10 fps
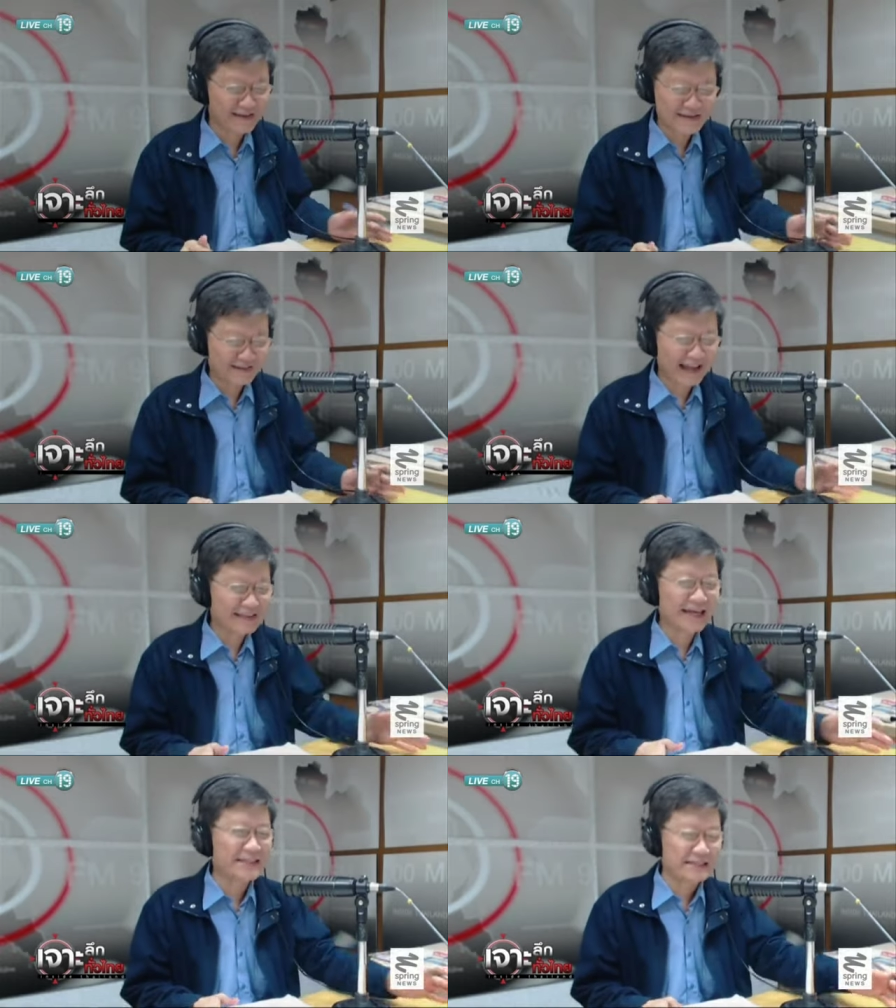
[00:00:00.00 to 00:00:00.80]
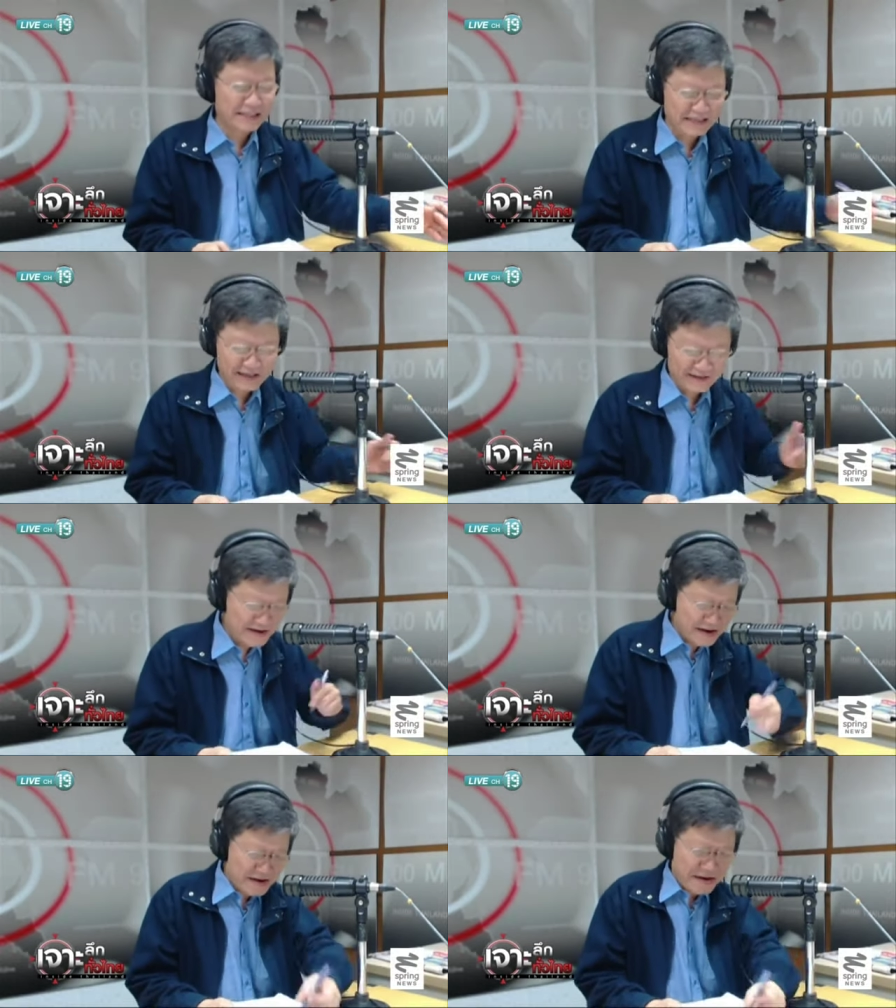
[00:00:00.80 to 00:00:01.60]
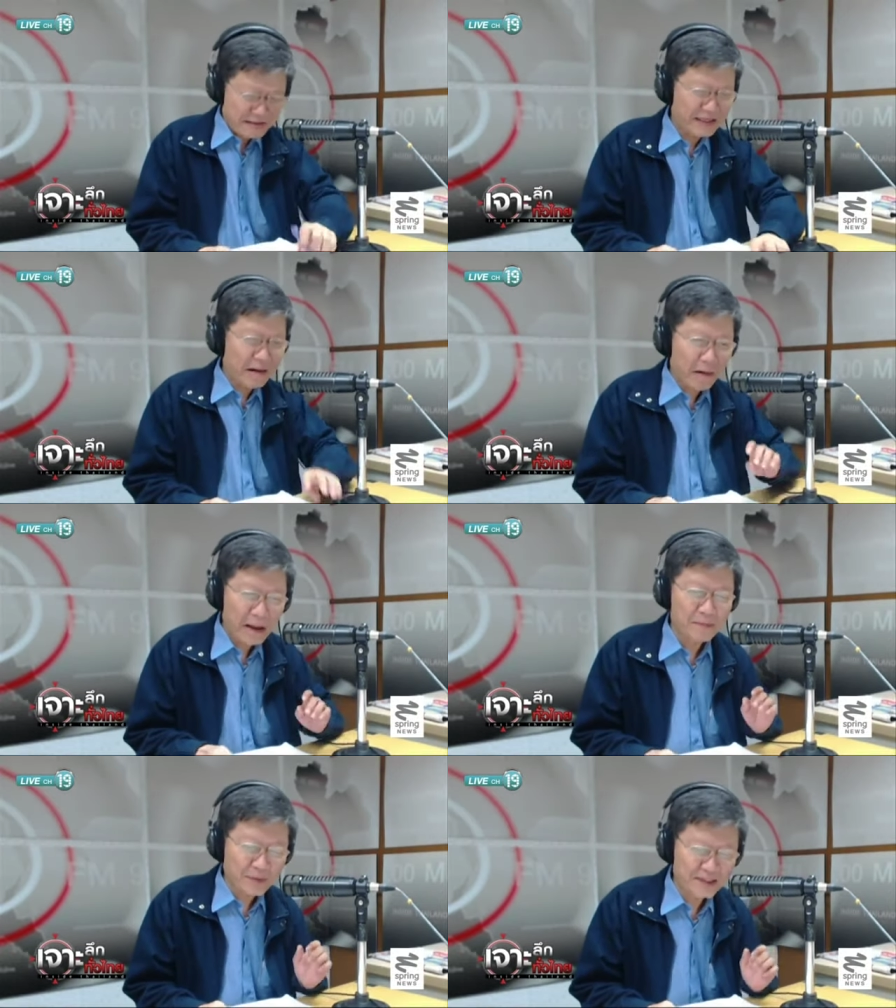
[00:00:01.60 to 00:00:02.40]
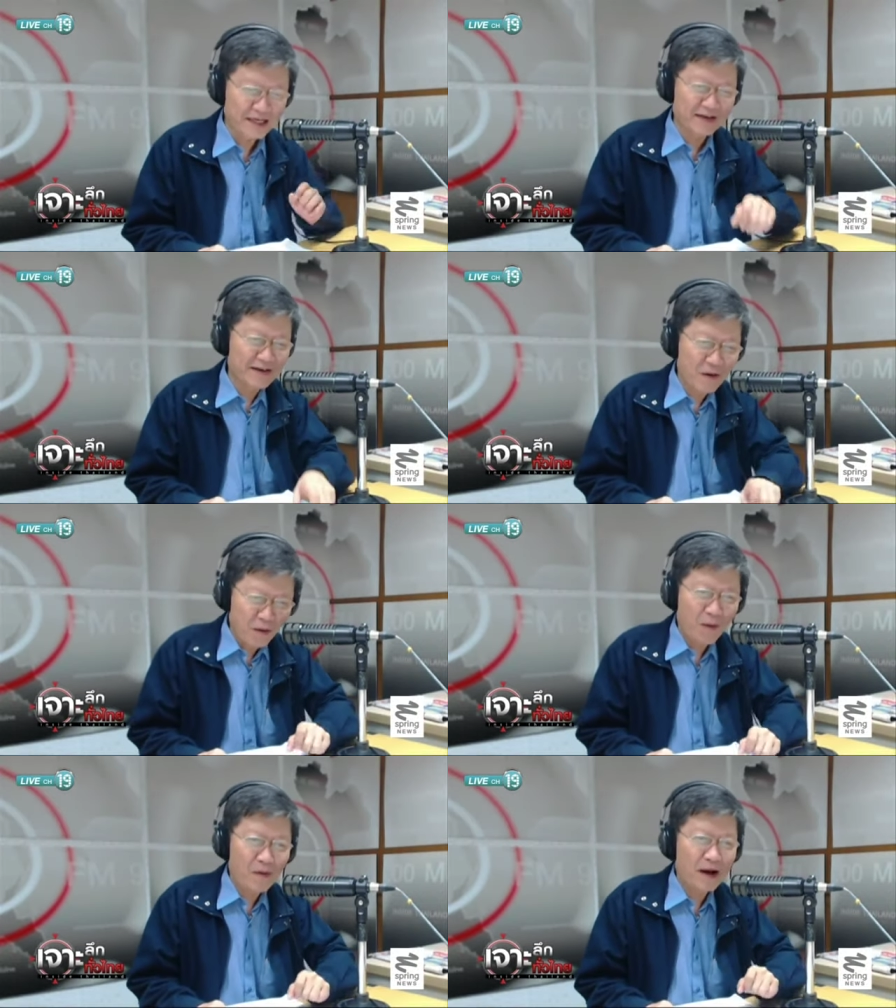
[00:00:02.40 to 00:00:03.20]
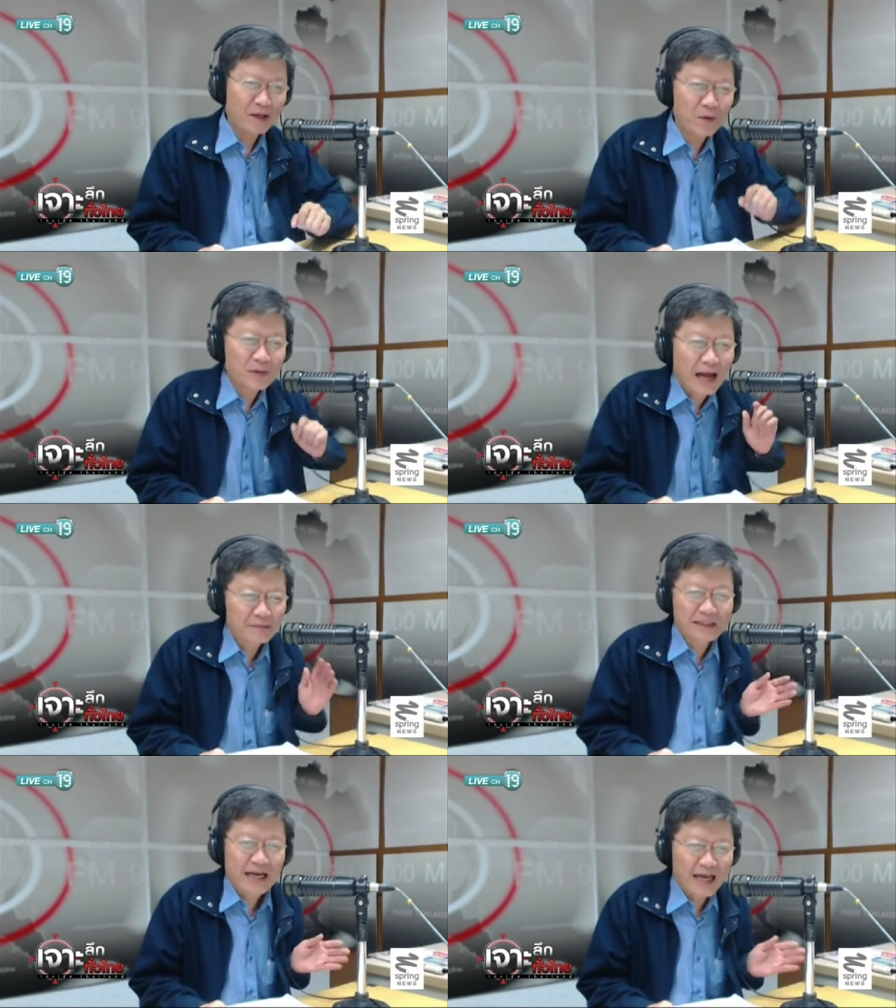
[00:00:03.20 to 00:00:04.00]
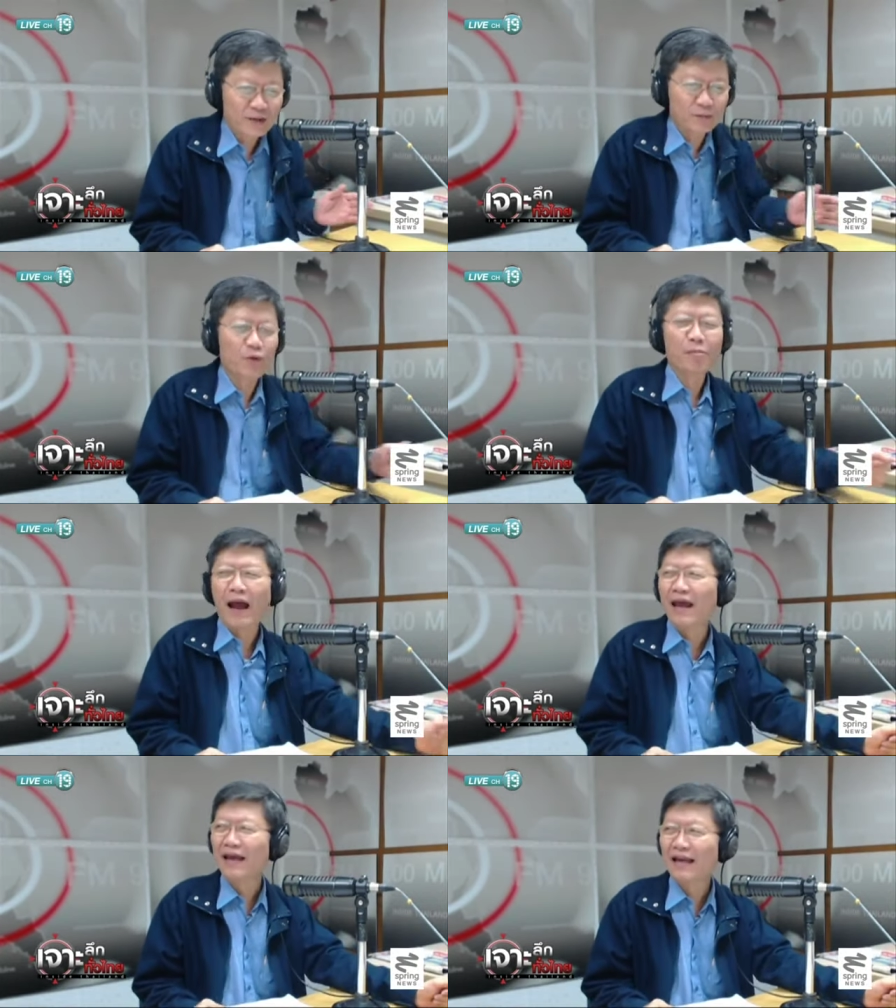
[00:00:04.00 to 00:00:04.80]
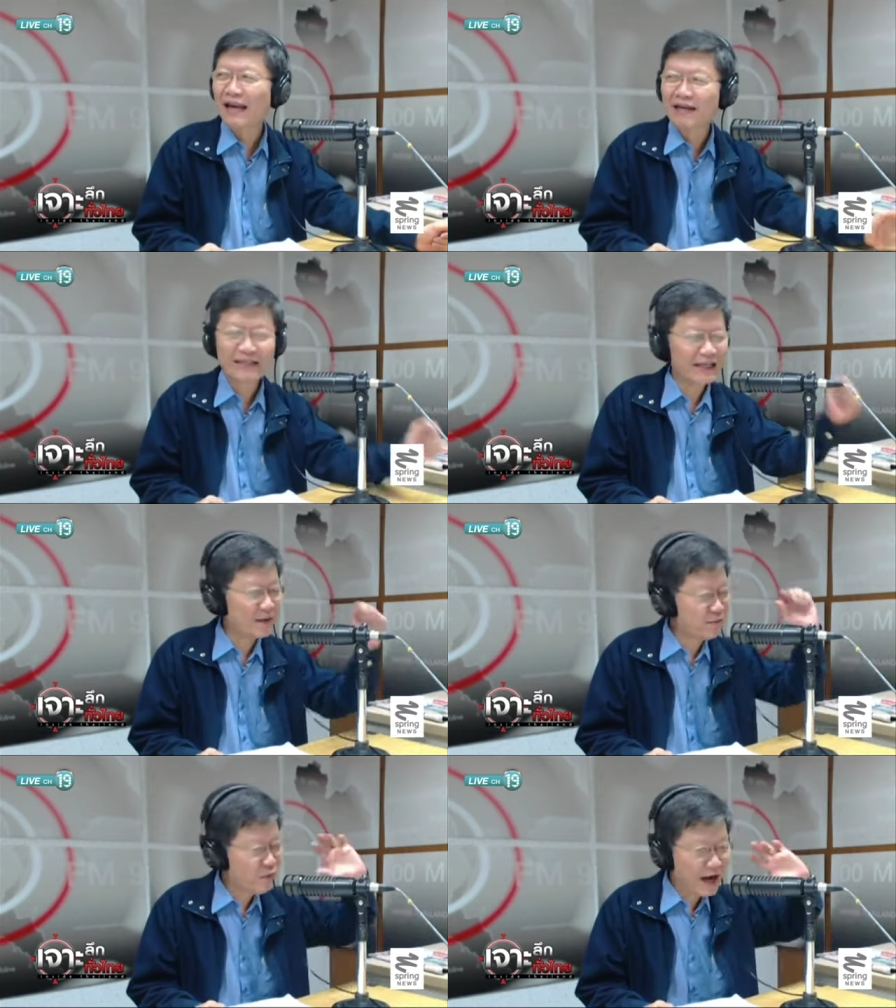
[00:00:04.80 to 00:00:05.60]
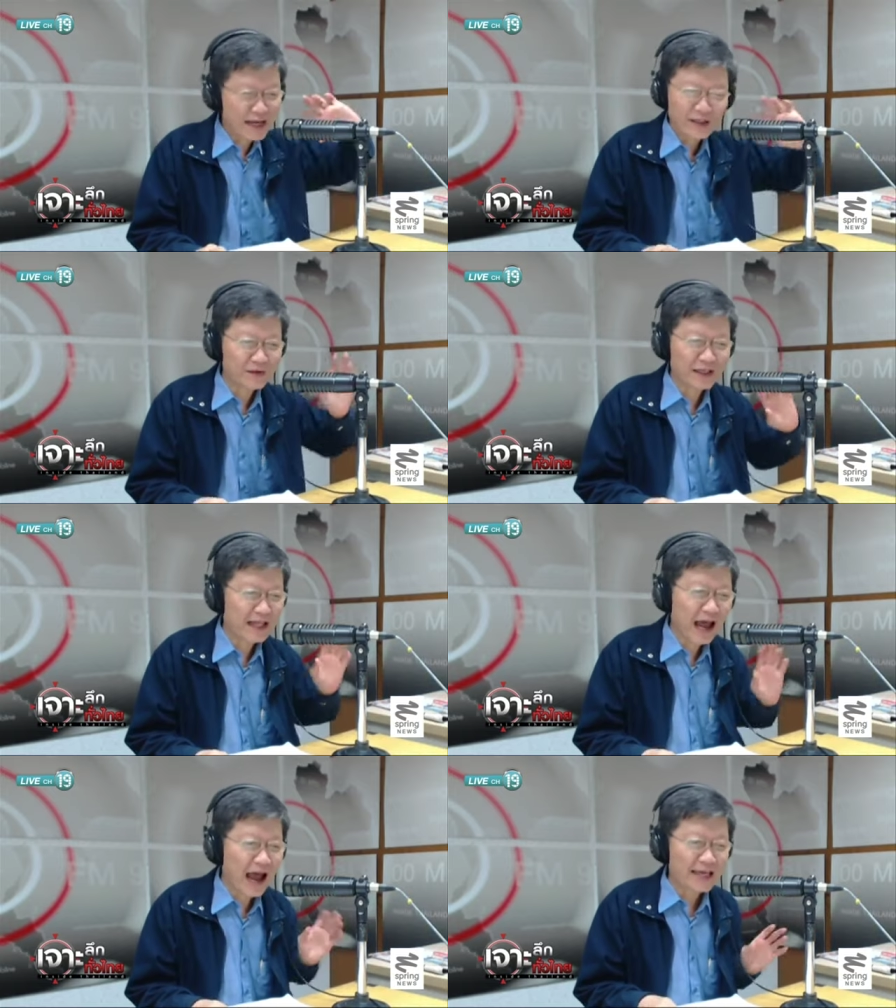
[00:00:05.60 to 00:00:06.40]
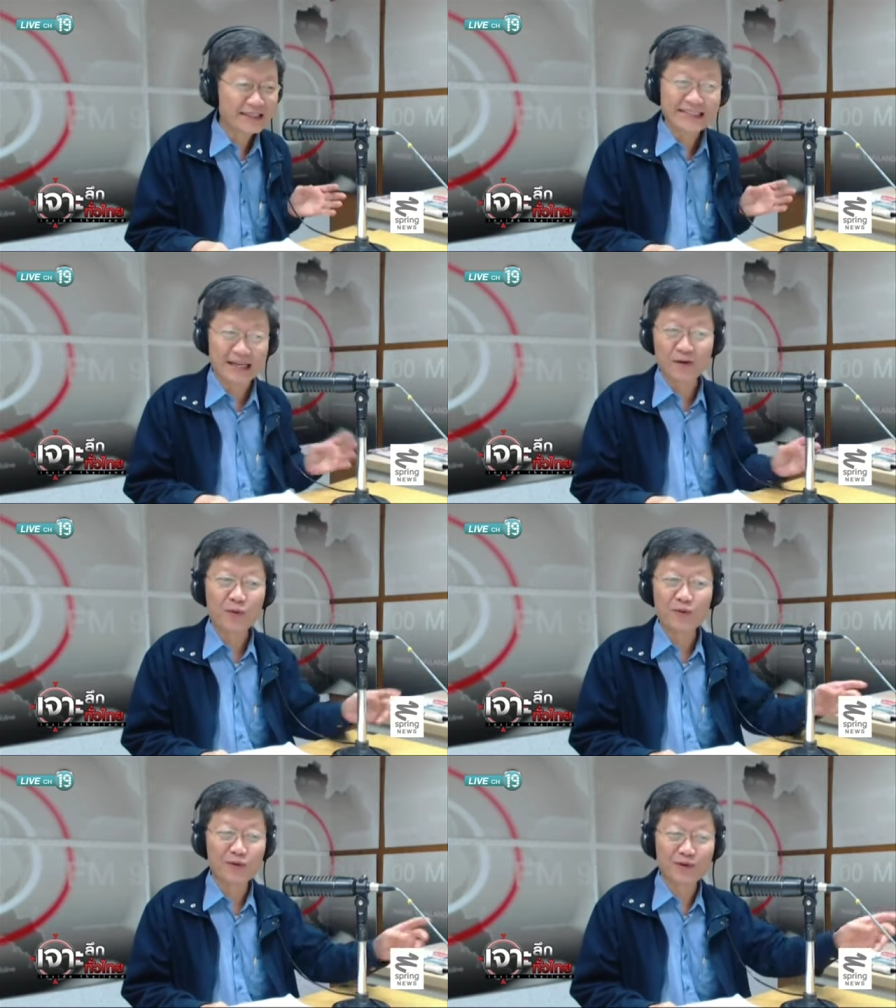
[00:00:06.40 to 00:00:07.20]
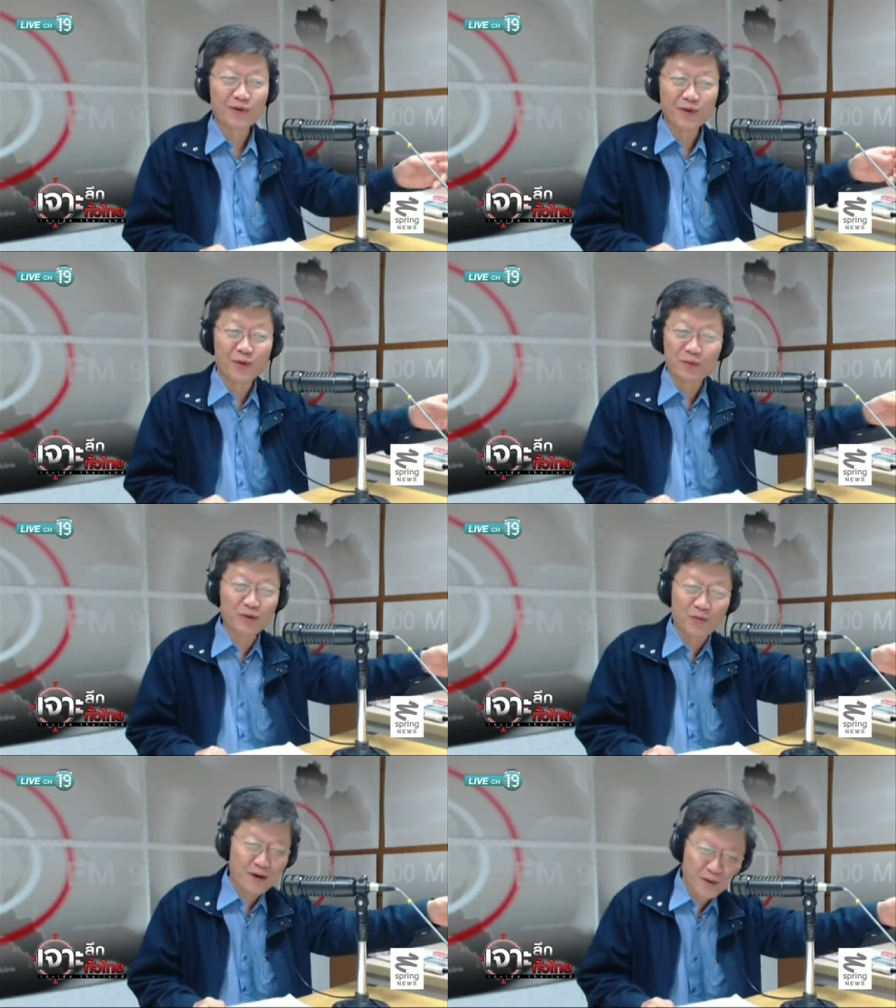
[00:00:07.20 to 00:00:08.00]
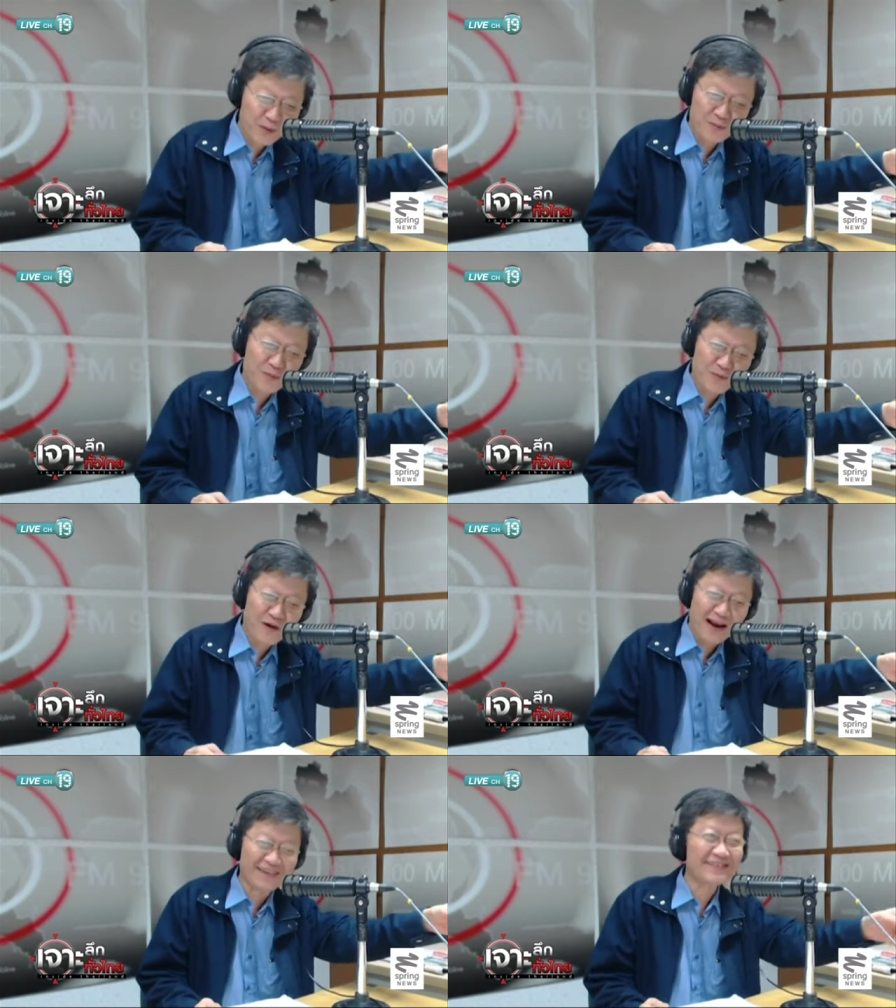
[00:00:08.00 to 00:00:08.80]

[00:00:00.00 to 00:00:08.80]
ฮะตั้งใจจริงๆฮะจะรีบหยิกรองนายกตามสัญญาให้จบๆไป และจะเก็บเวลาตอนท้ายๆหยิกคุณคุณผู้ชมและคุณผู้ฟัง